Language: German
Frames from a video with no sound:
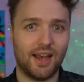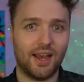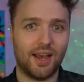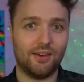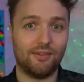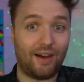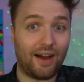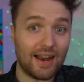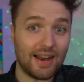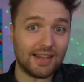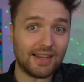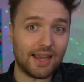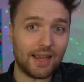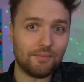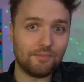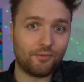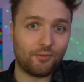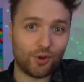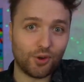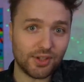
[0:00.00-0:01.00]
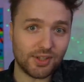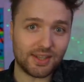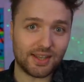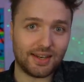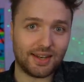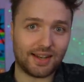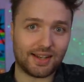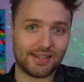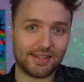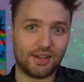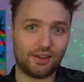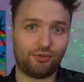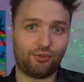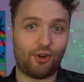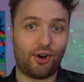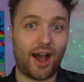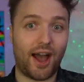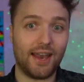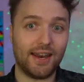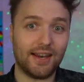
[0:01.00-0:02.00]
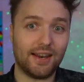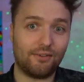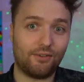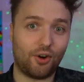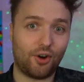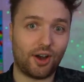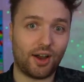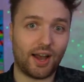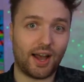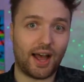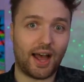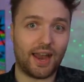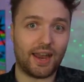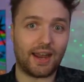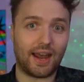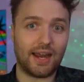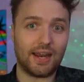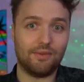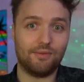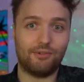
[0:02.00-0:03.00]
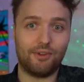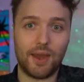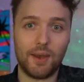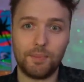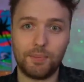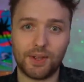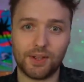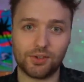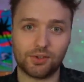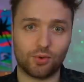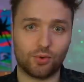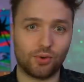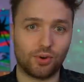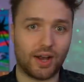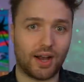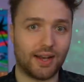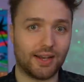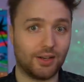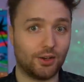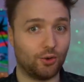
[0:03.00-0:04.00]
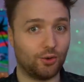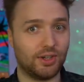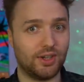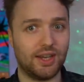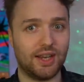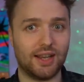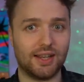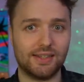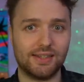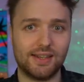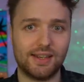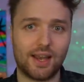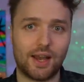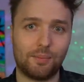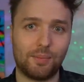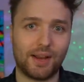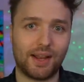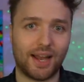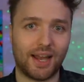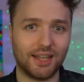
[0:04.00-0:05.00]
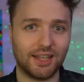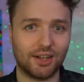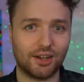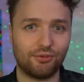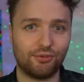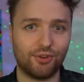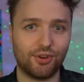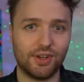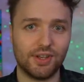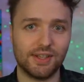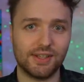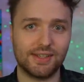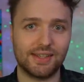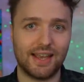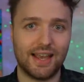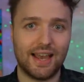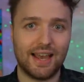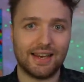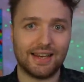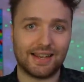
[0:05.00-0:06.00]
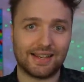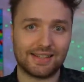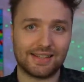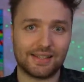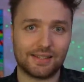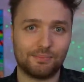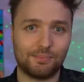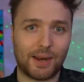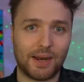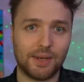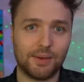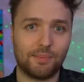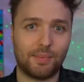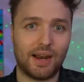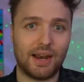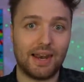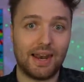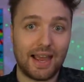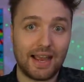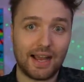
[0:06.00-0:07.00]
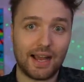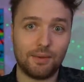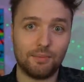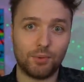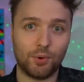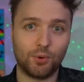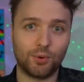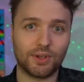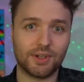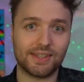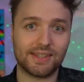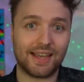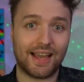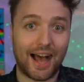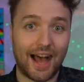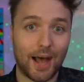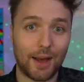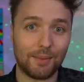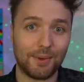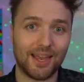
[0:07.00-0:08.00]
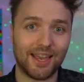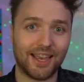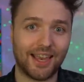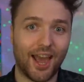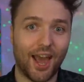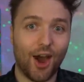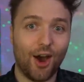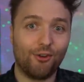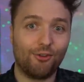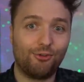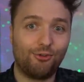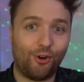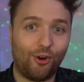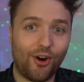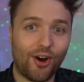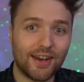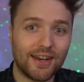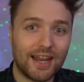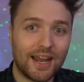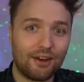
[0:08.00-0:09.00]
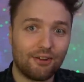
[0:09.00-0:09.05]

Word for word: Weil ich eben wusste, dass ich vor einer Woche an einem Vape gezogen hatte und THC ja bekannt dafür ist, dass es manchmal länger im Blut ist, habe ich vor der